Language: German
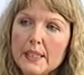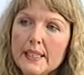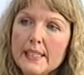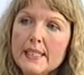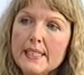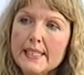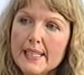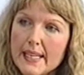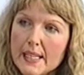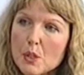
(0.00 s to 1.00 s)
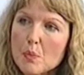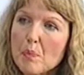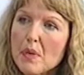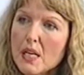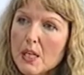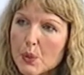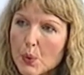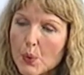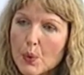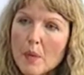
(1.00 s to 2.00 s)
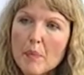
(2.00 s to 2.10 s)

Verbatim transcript: die Identitätsbildung